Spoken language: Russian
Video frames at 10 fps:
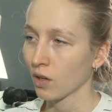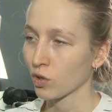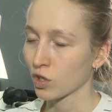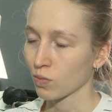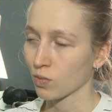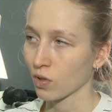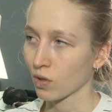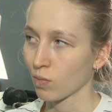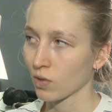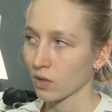Очень много
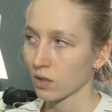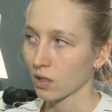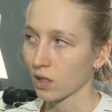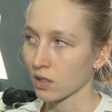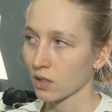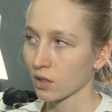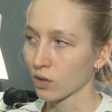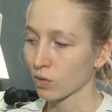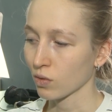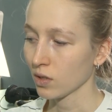было разных
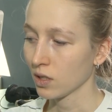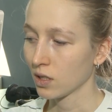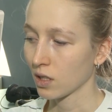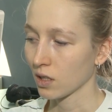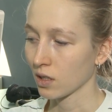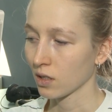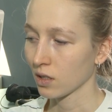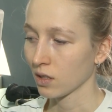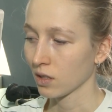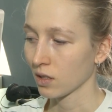трудностей,
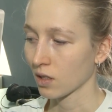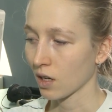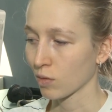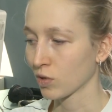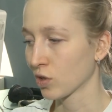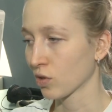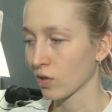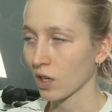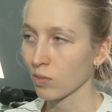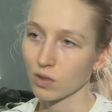и как бы
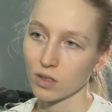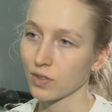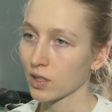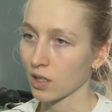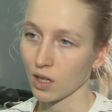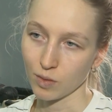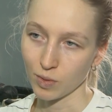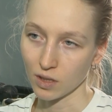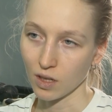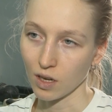тяжело не было, она всегда их
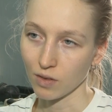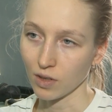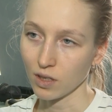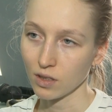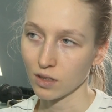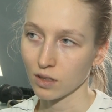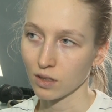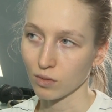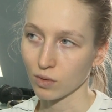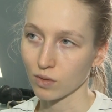преодолевала.
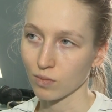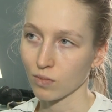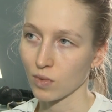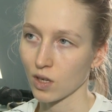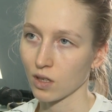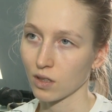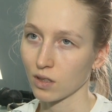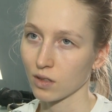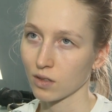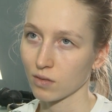И вот
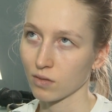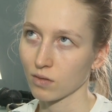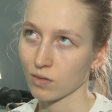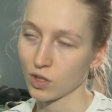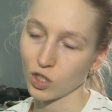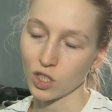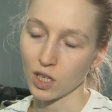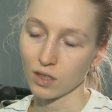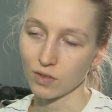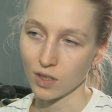мне
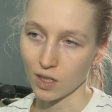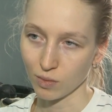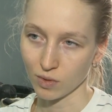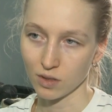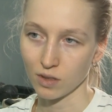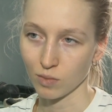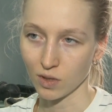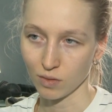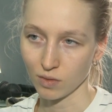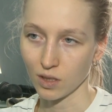восхищает в ней вот
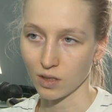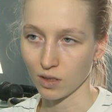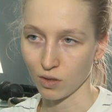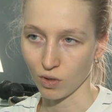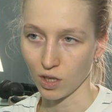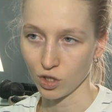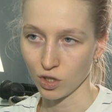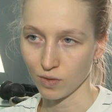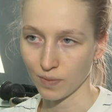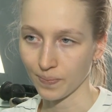именно вот это ее качество.